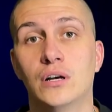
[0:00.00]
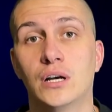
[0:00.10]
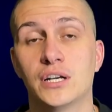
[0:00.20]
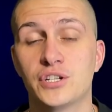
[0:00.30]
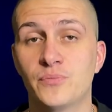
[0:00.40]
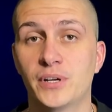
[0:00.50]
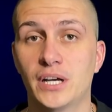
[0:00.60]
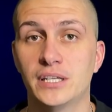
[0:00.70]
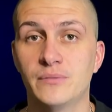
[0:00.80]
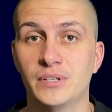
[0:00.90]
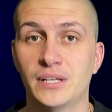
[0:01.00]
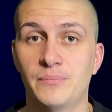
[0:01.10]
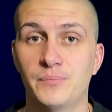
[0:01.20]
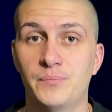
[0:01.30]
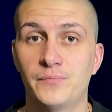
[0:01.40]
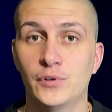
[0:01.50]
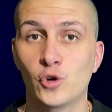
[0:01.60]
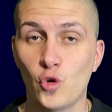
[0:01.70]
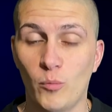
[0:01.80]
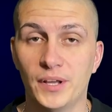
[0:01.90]
ошибка именно
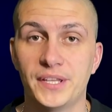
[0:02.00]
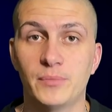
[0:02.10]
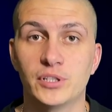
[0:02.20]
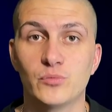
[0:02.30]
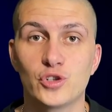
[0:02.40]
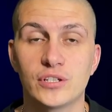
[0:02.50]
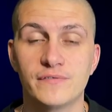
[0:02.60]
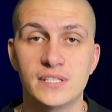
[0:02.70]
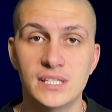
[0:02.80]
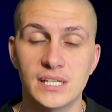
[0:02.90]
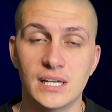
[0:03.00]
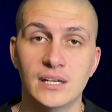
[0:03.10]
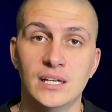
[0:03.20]
робота, потому что все э,